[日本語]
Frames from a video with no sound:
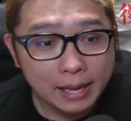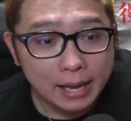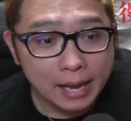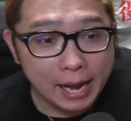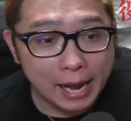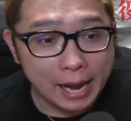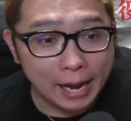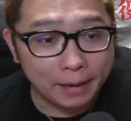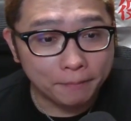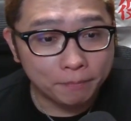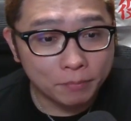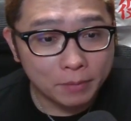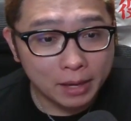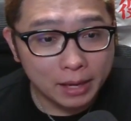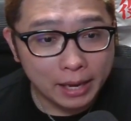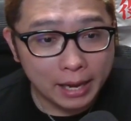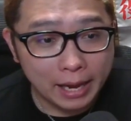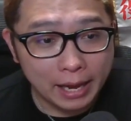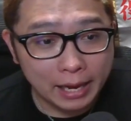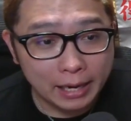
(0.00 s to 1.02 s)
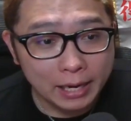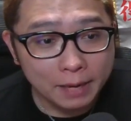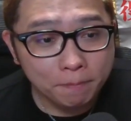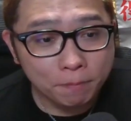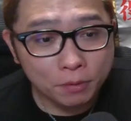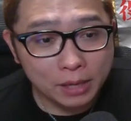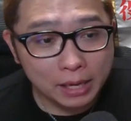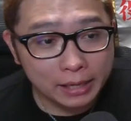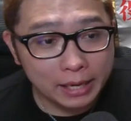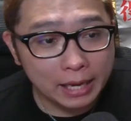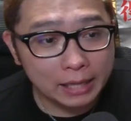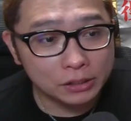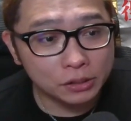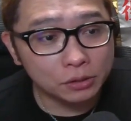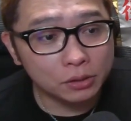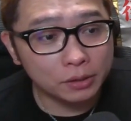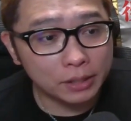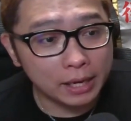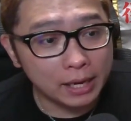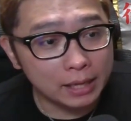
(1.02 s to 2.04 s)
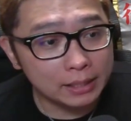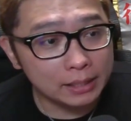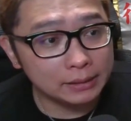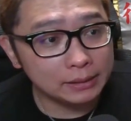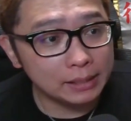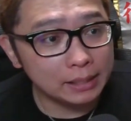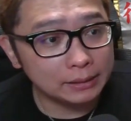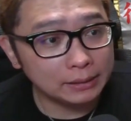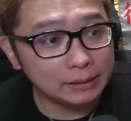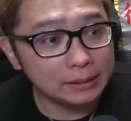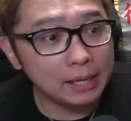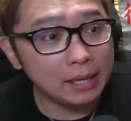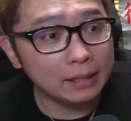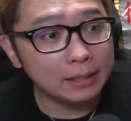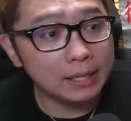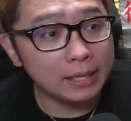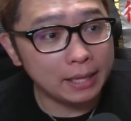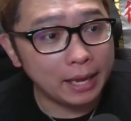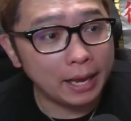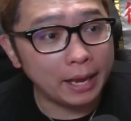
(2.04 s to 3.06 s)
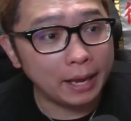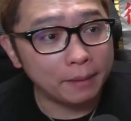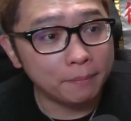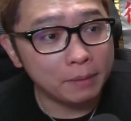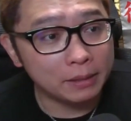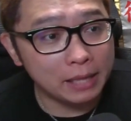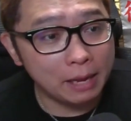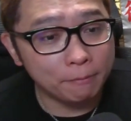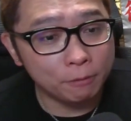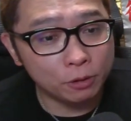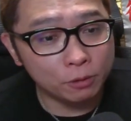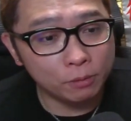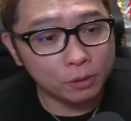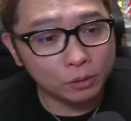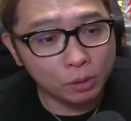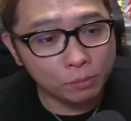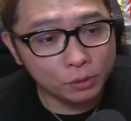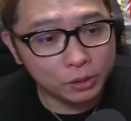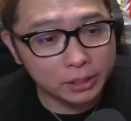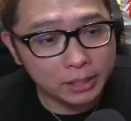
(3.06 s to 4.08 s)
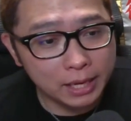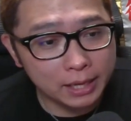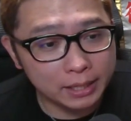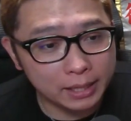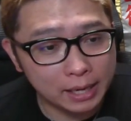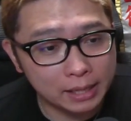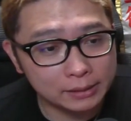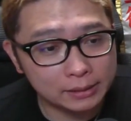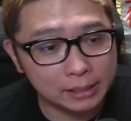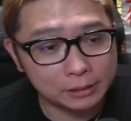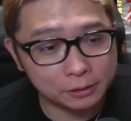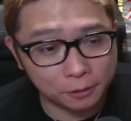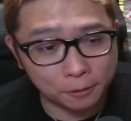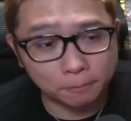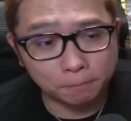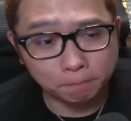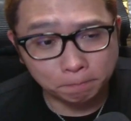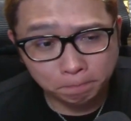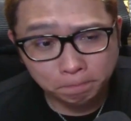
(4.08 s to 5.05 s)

はい。えー、リップルだけちょっとね、形が違ってて、まあ、ダブルボトム起点って感じなんですよ。